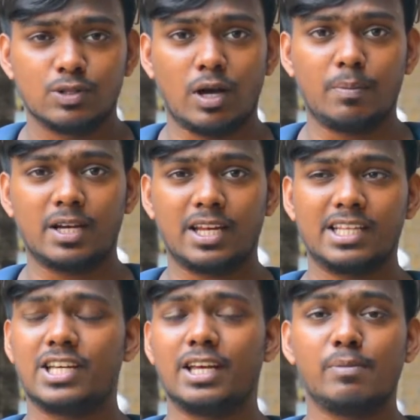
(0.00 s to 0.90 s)
तो आप अगर
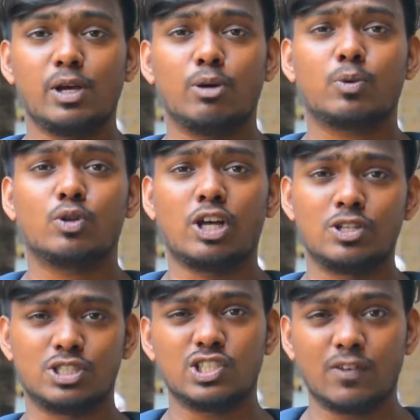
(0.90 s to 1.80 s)
एक शहर में आपको
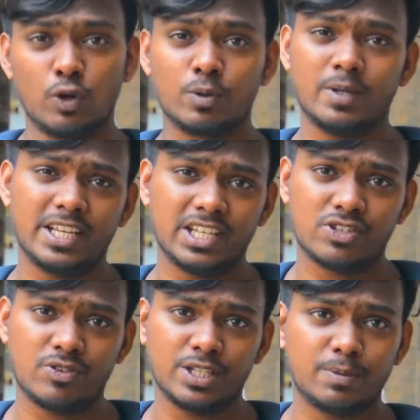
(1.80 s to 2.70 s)
थाउजेंड्स ऑफ लोग मिलेंगे
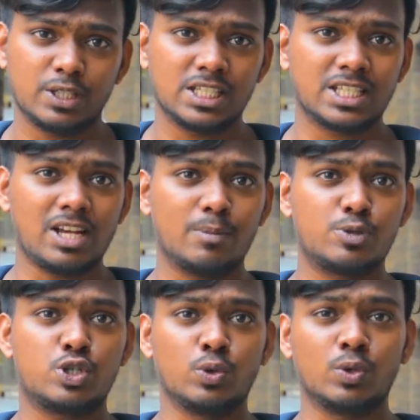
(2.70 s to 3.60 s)
स्ट्रीट्स पे जिसका आप
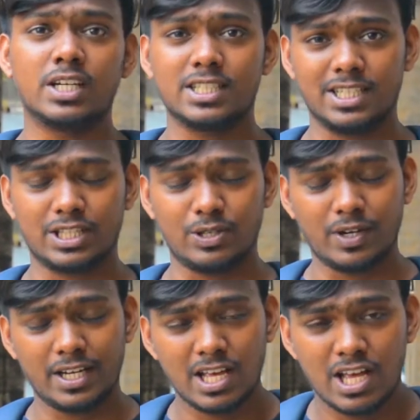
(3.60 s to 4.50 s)
शूट कर सकते हो
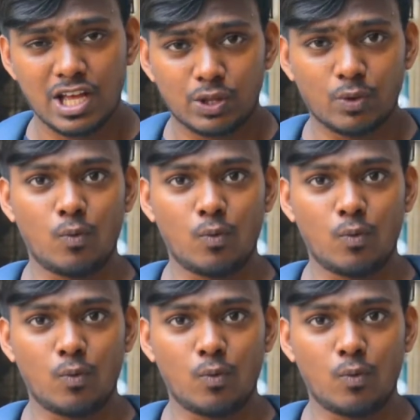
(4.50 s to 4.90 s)
राइट right? तो